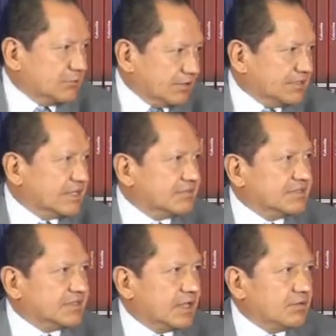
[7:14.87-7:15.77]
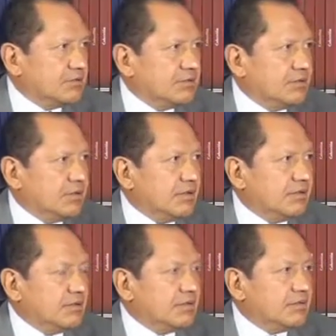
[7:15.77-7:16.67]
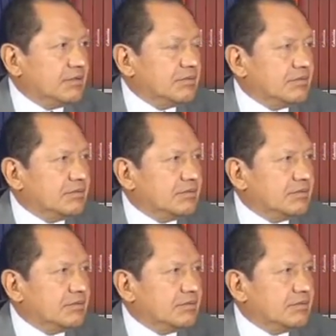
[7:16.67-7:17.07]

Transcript: has entrevistado. Ahora, eh,